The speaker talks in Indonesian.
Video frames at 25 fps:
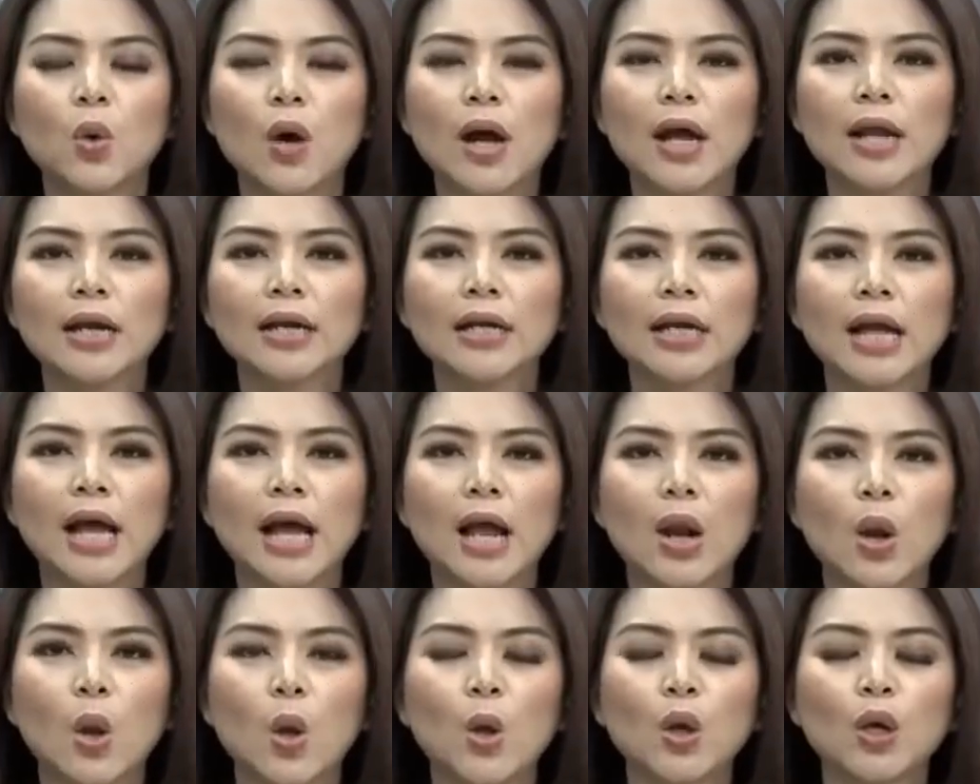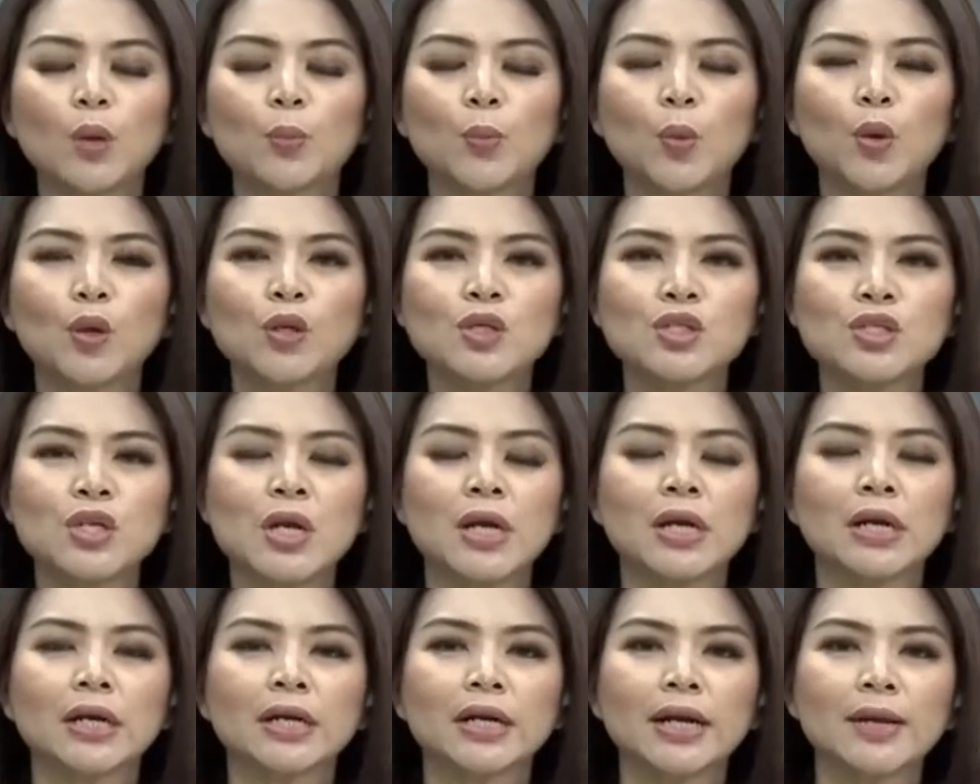Keraguan kalau
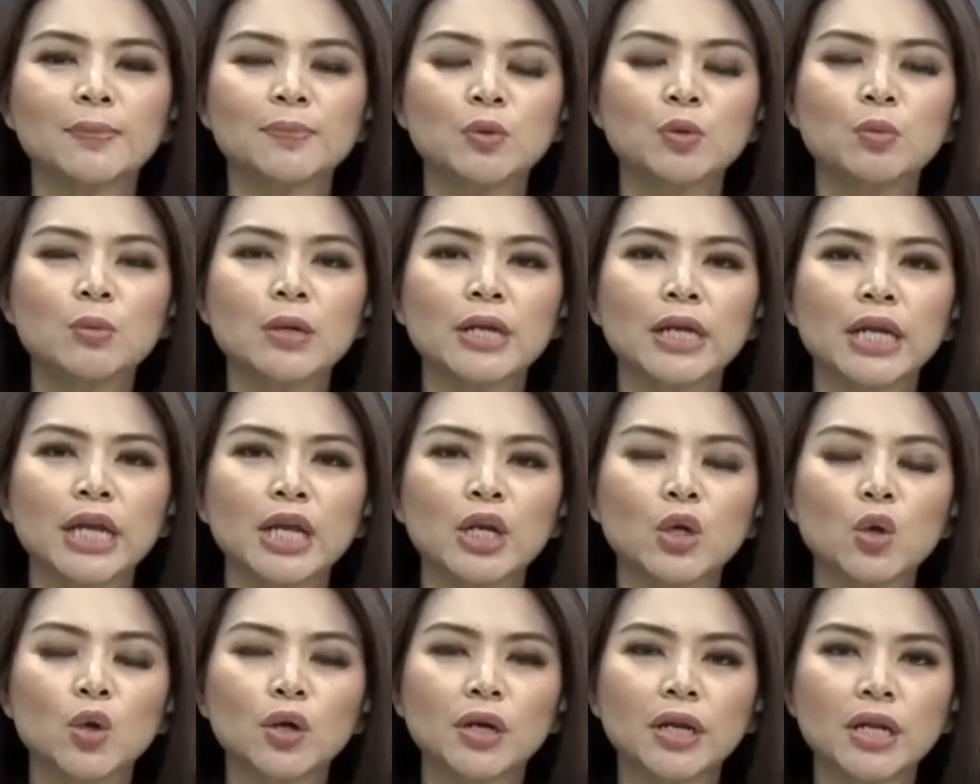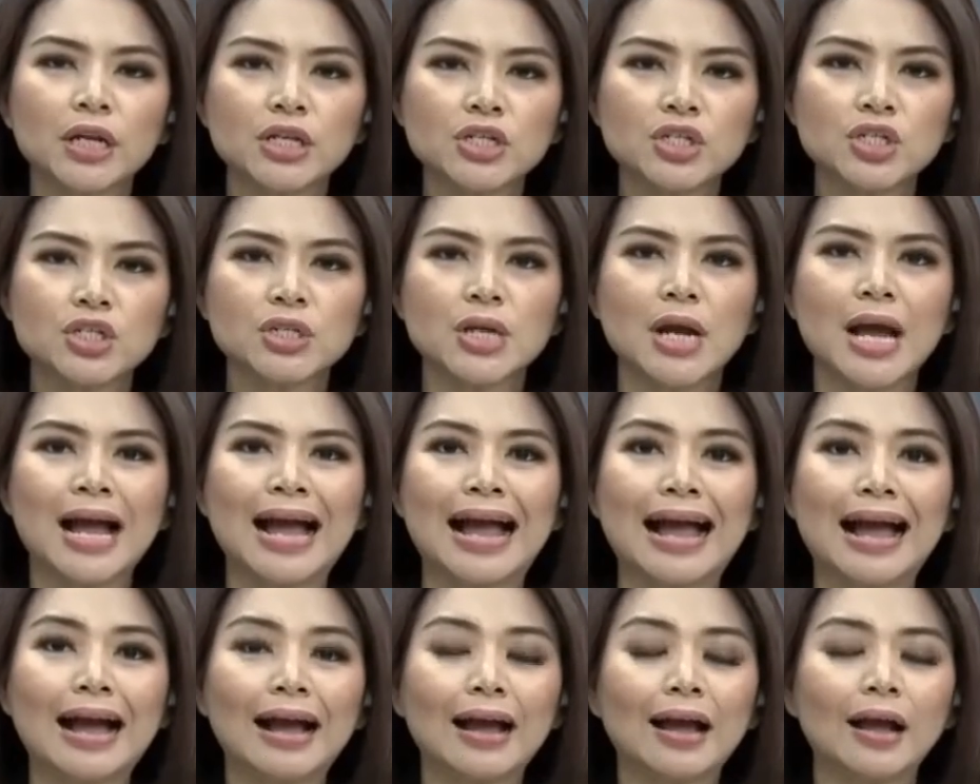kepolisian Republik
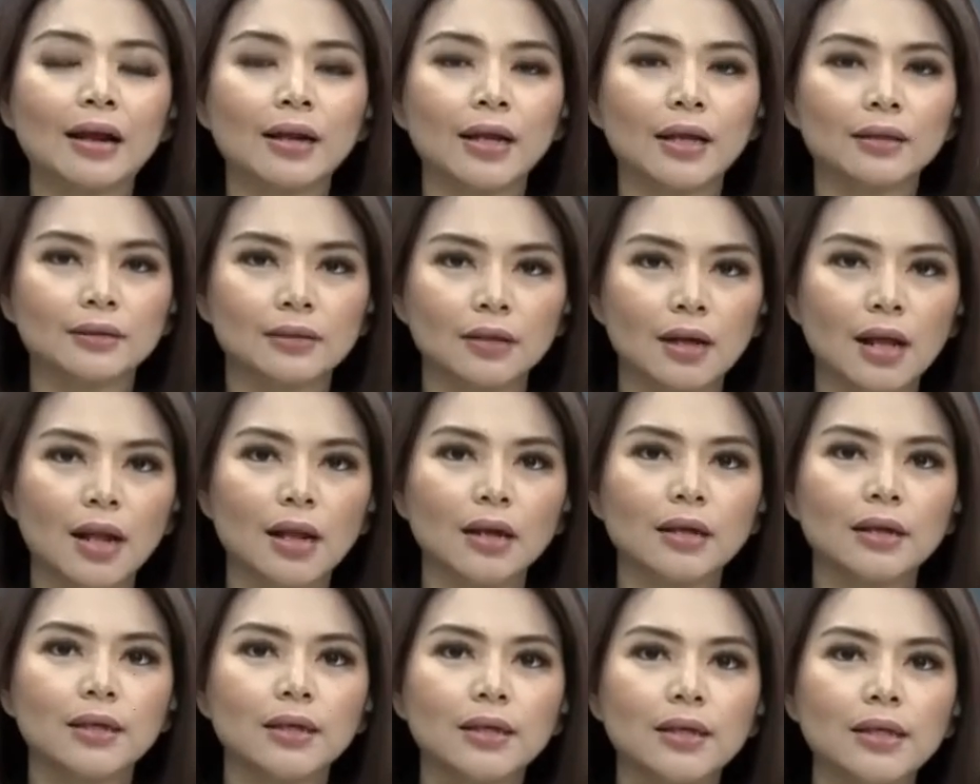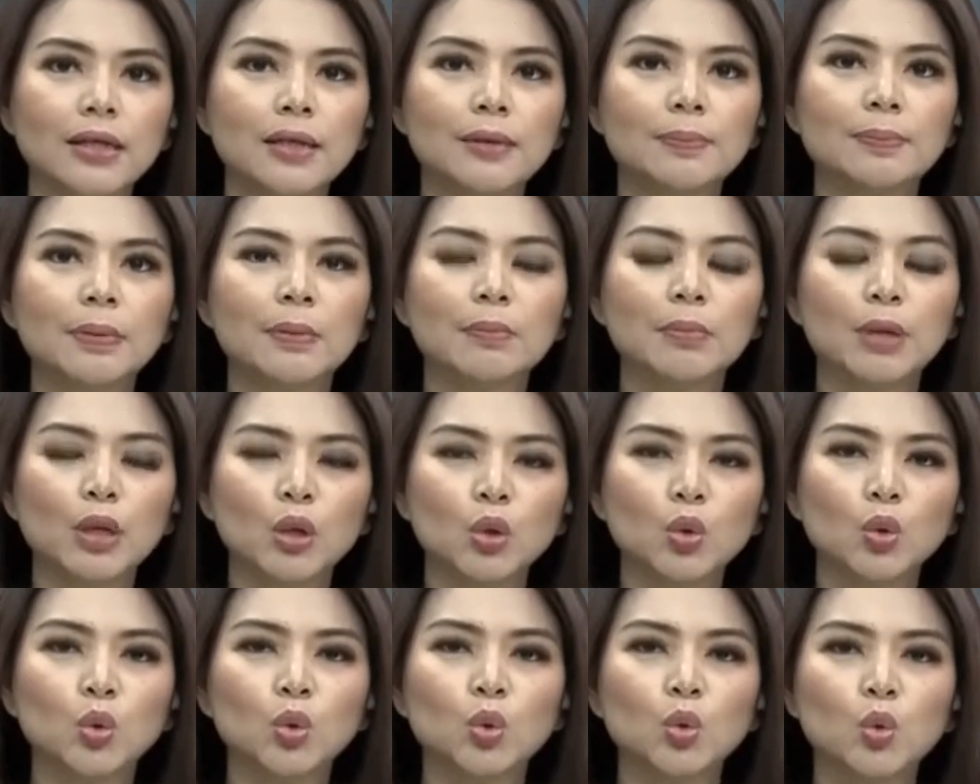Indonesia akan netral
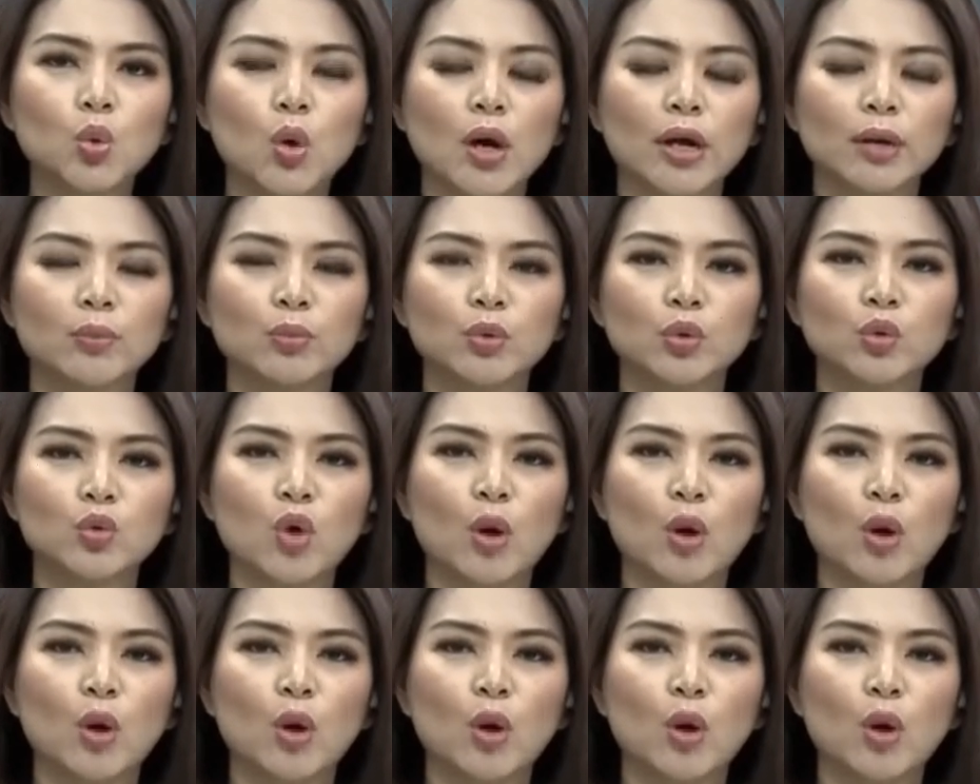di pemilu